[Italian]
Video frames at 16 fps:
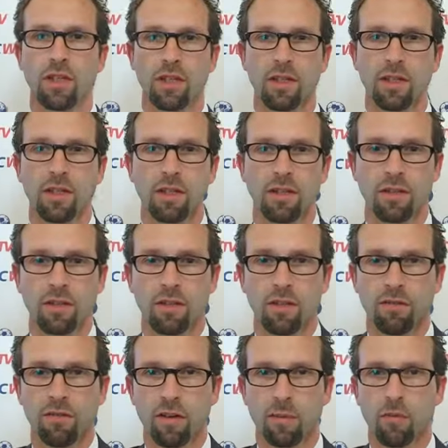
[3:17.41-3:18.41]
che
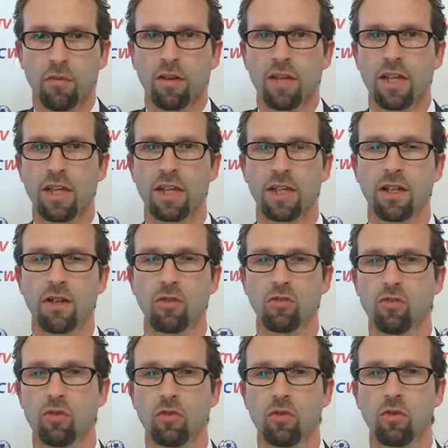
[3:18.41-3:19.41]
da far provenire dal
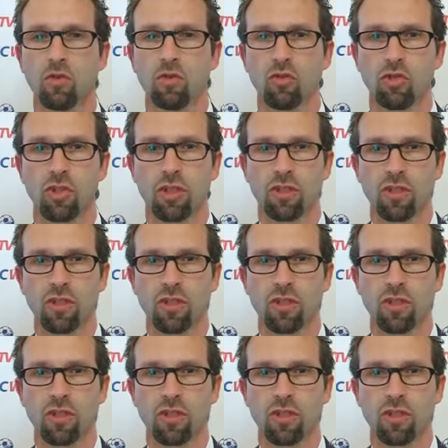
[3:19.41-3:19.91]
nostro mondo se,